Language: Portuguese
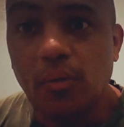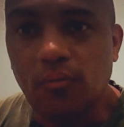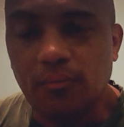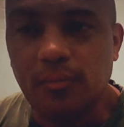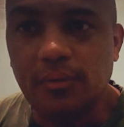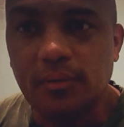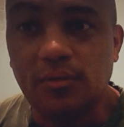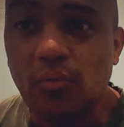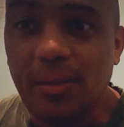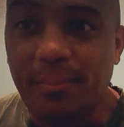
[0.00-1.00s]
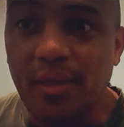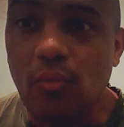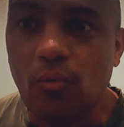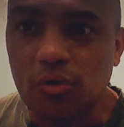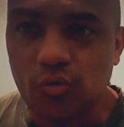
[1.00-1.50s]
bom, não é bem
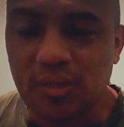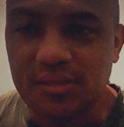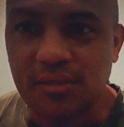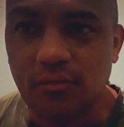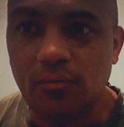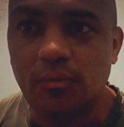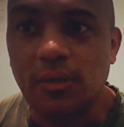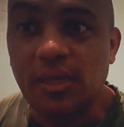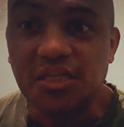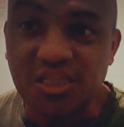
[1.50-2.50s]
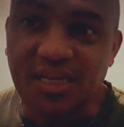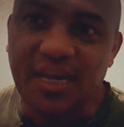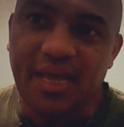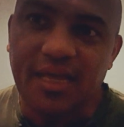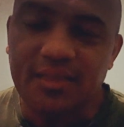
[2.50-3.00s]
uma continuação
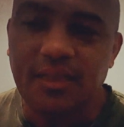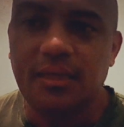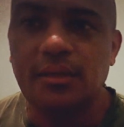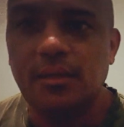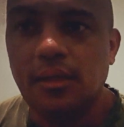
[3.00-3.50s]
direta